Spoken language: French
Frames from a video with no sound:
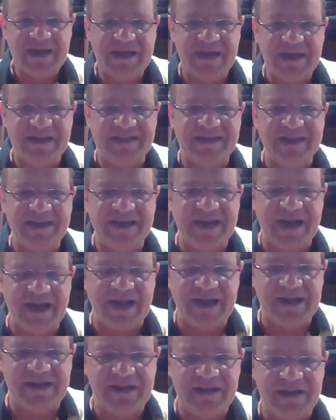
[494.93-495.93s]
est
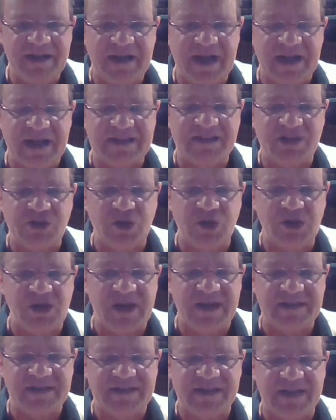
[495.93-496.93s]
égale à
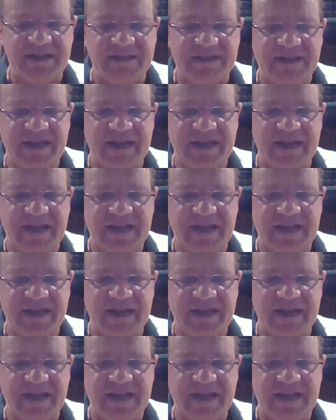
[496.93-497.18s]
celle